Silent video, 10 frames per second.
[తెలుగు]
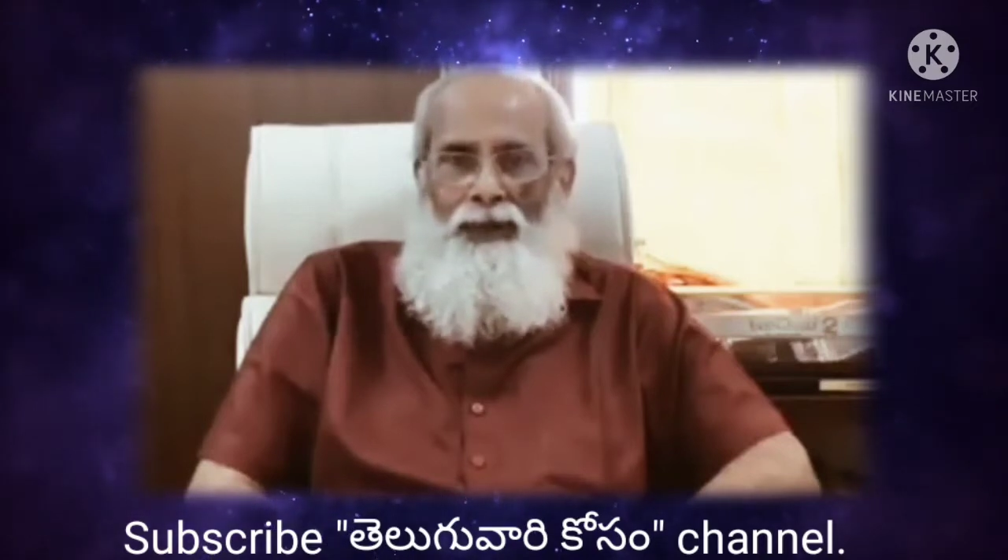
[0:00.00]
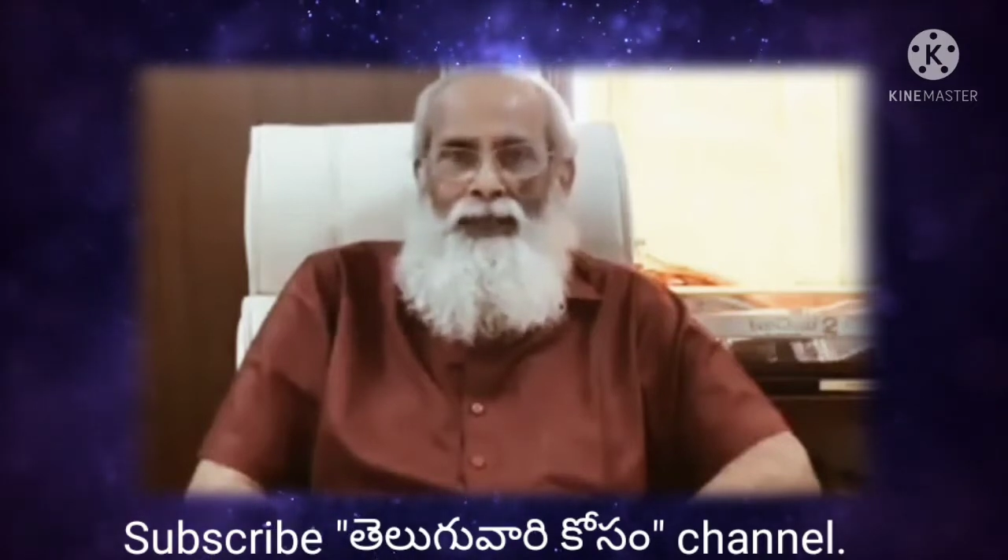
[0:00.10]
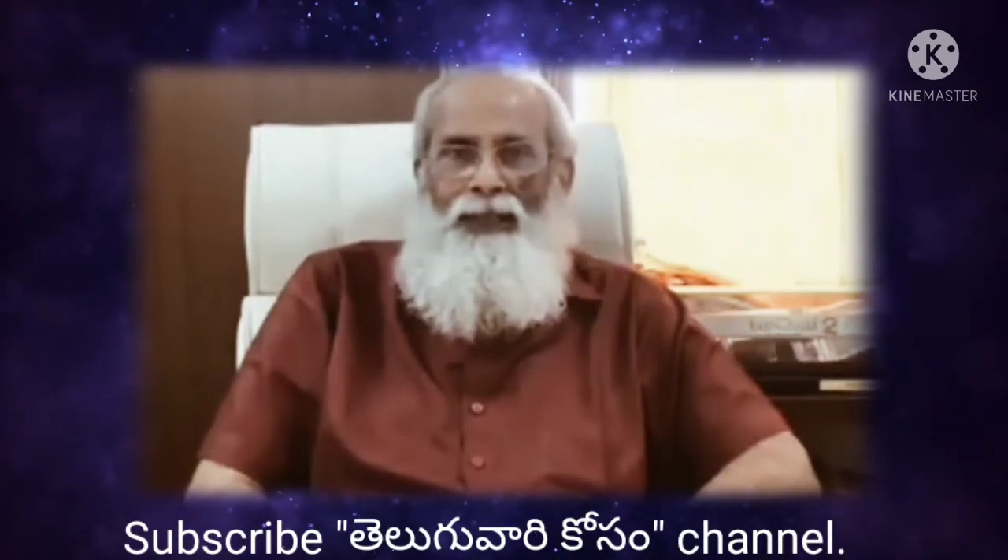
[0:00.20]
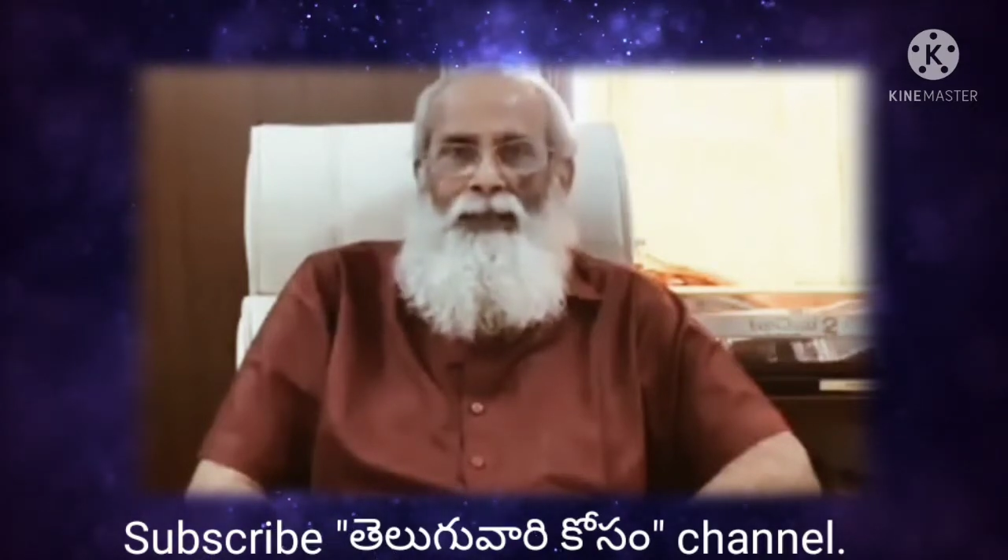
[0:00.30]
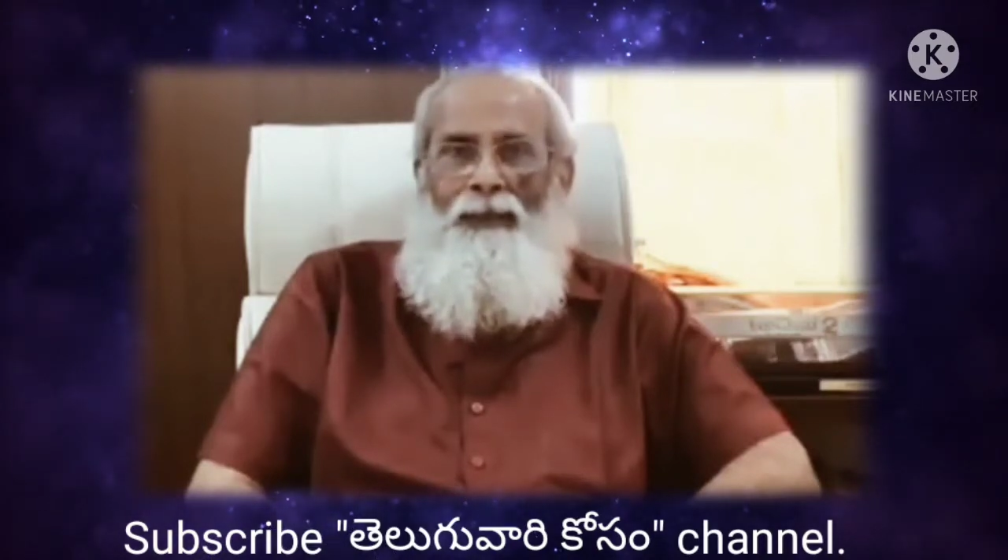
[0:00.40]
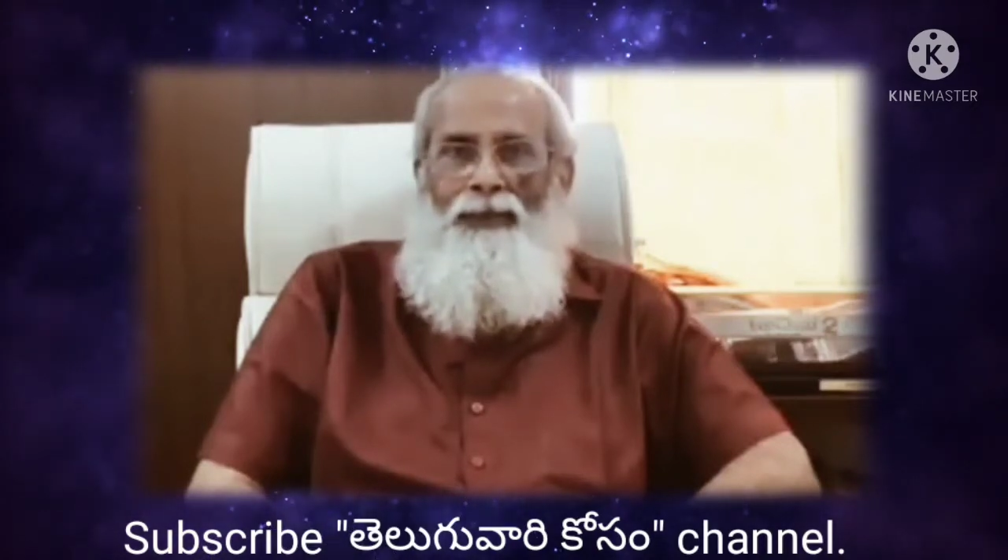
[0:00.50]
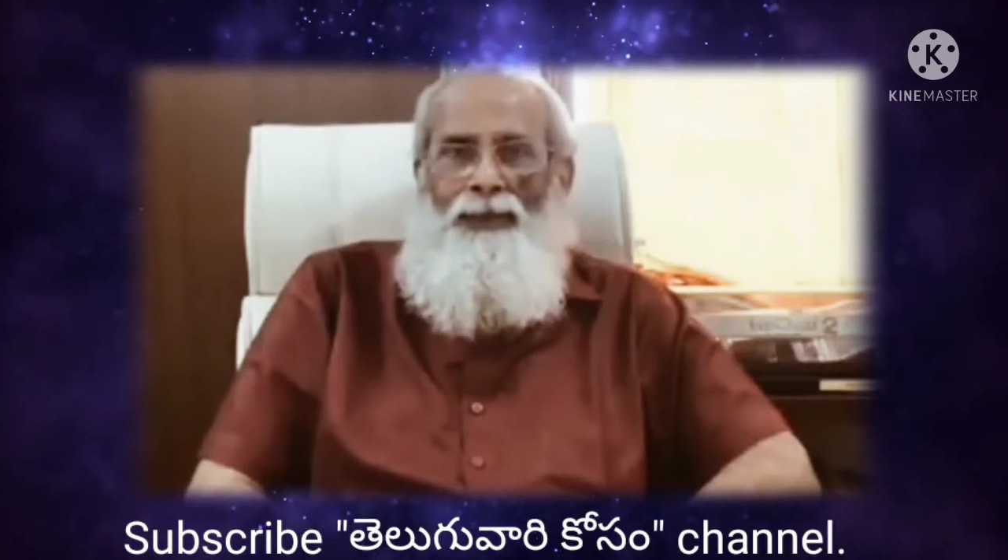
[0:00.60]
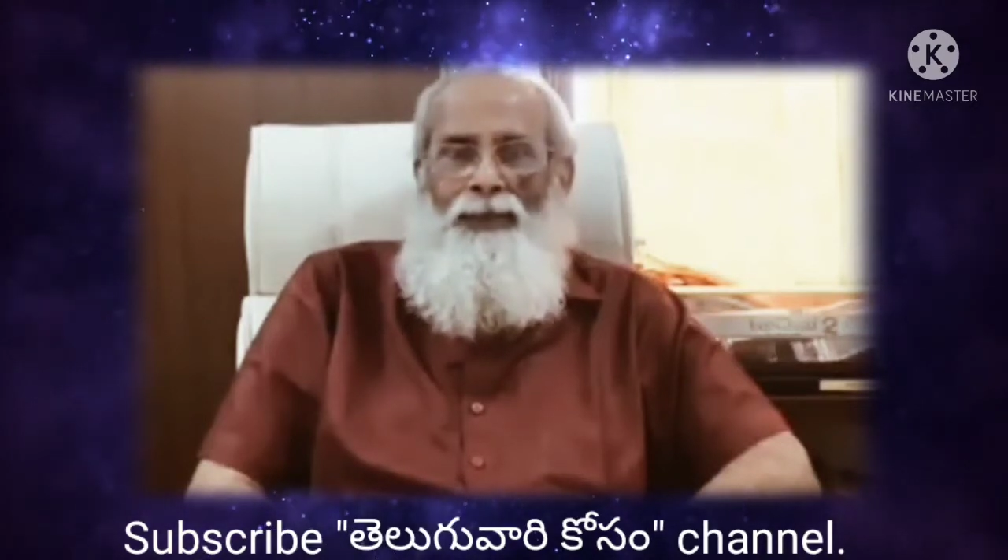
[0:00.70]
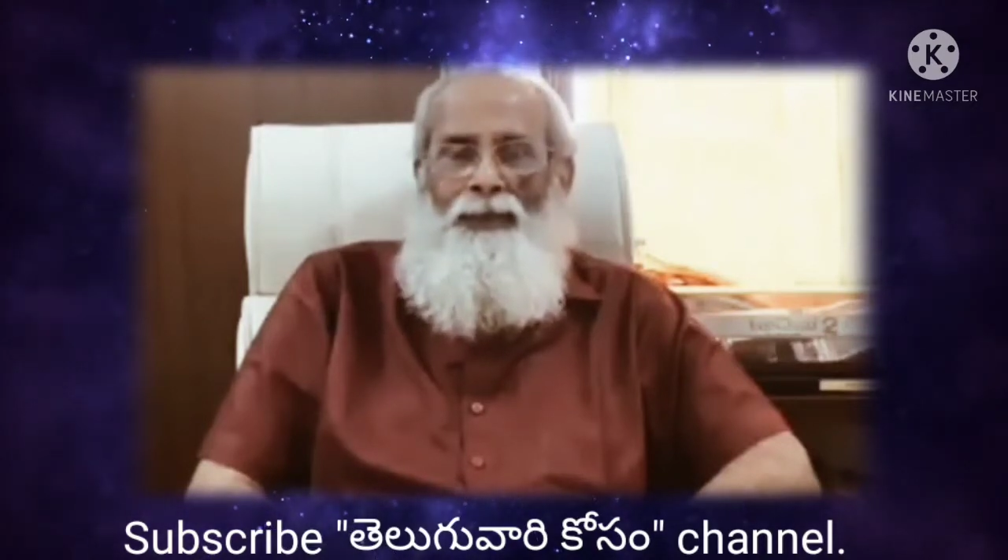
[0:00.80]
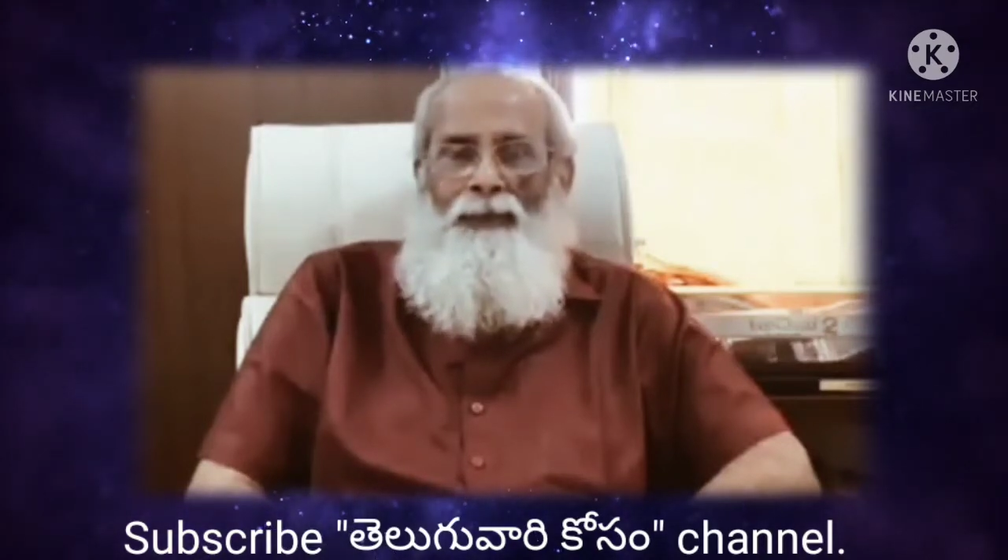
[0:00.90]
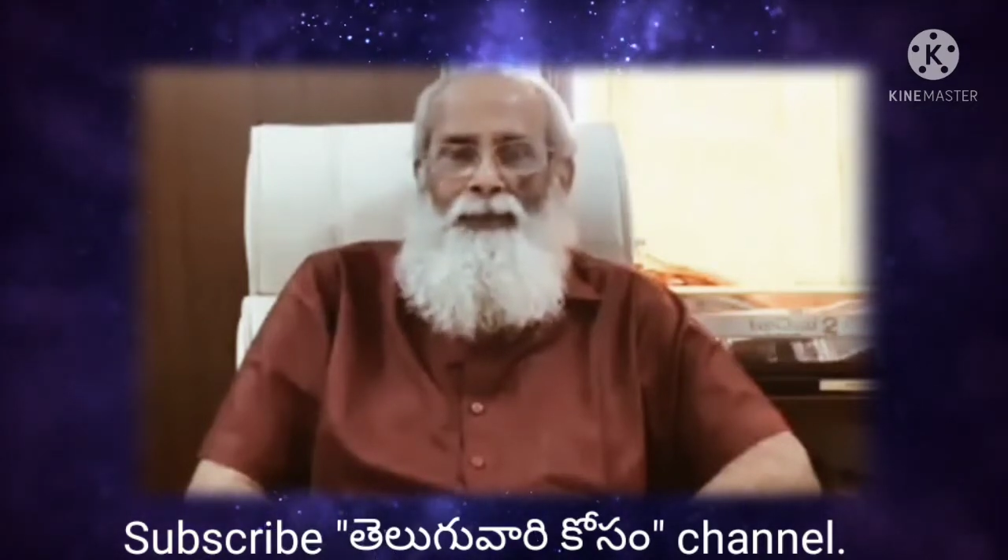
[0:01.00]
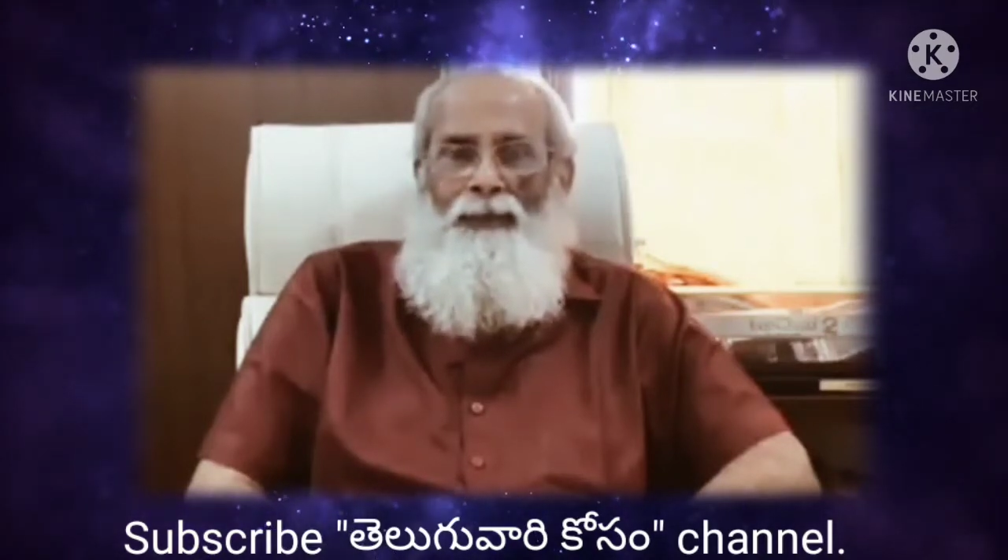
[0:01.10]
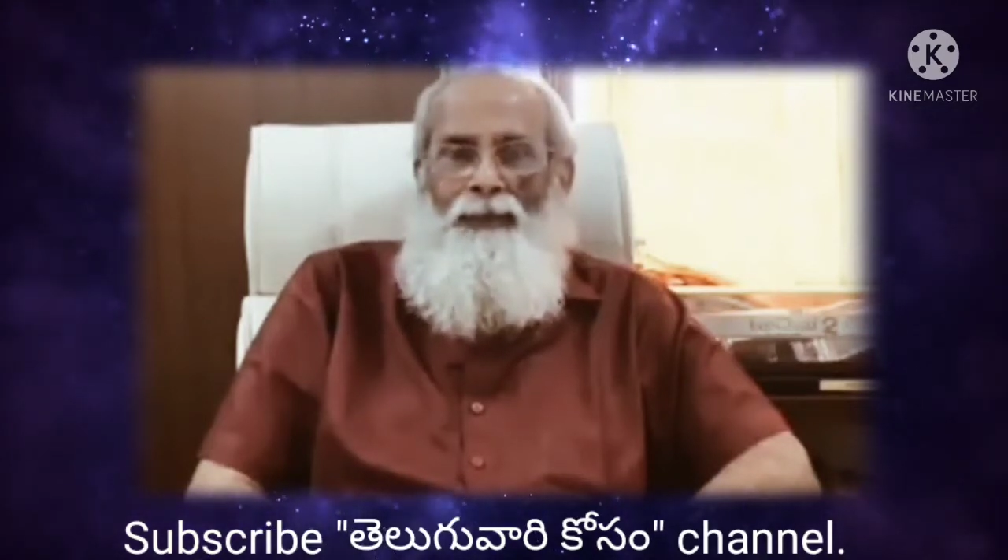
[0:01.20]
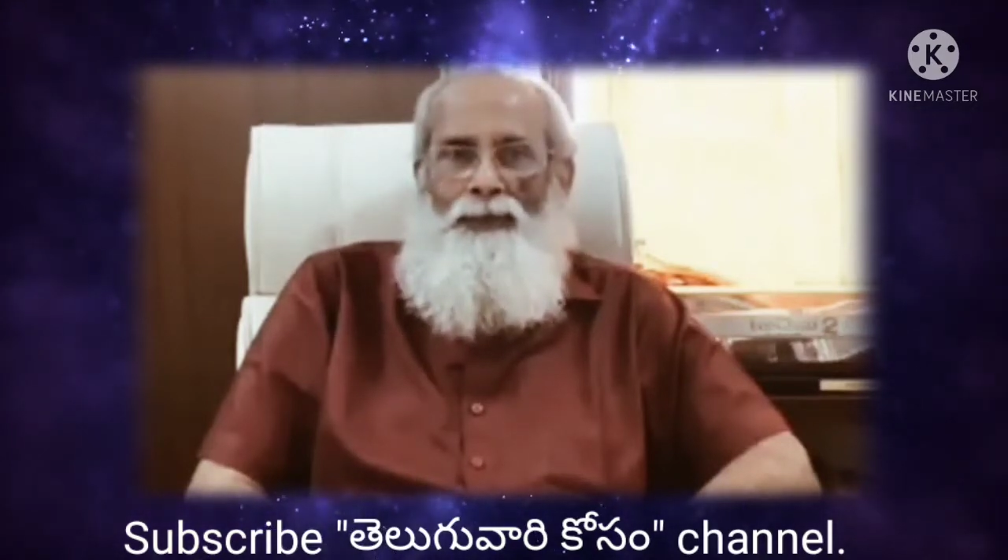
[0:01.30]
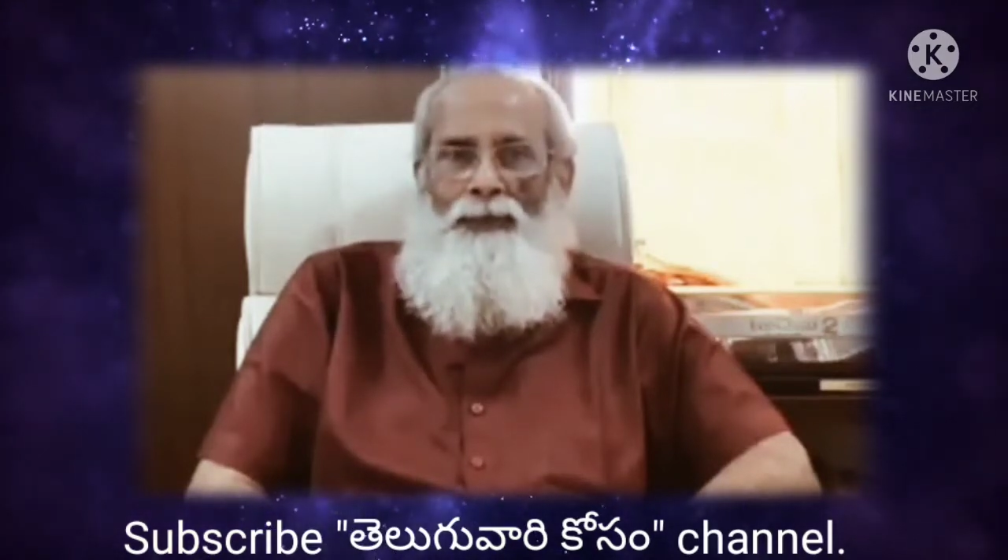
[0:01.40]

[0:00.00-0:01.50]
ఆ సినిమా చూసినప్పుడు